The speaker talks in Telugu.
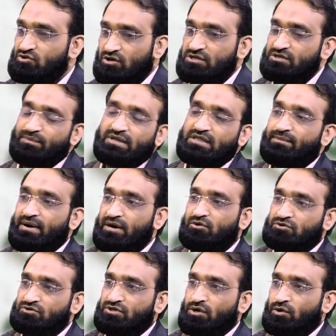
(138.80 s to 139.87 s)
జోన్ నుంచి ఎప్పుడైతే బయటకు
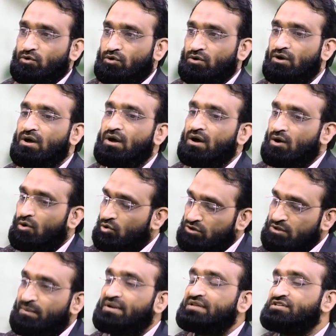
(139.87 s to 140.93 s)
వస్తాడో
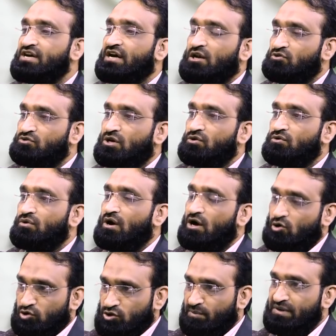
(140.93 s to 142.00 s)
కొత్త పని చేయగలుగుతాడు ఆ
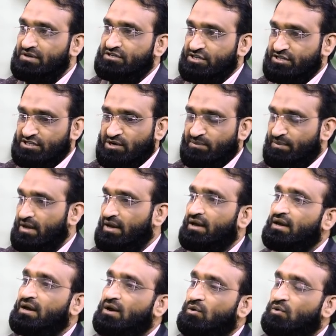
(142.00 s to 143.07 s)
కొత్త పని చేసినప్పుడే
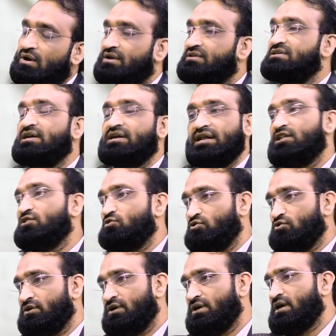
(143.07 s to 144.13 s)
ఒక రిజల్ట్ అనేది
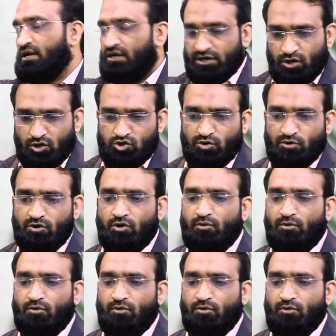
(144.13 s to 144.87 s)
ఉంటుంది ఈరోజు